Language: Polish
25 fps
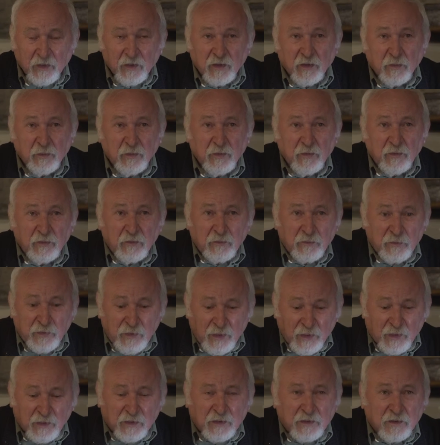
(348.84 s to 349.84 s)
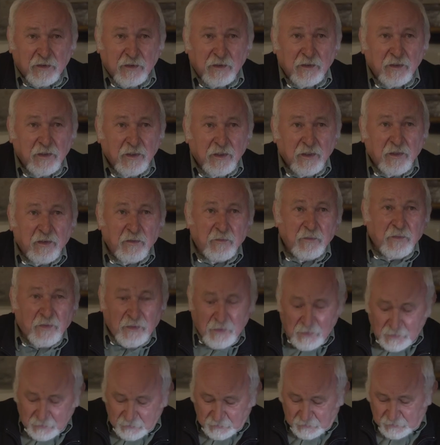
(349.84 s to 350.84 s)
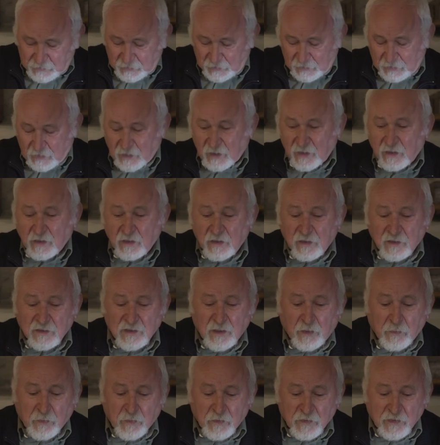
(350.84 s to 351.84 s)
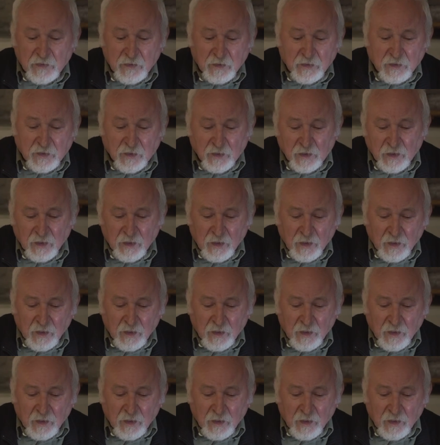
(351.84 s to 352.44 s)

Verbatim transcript: robiłem bilety. Bilety, czyli te zaproszenia.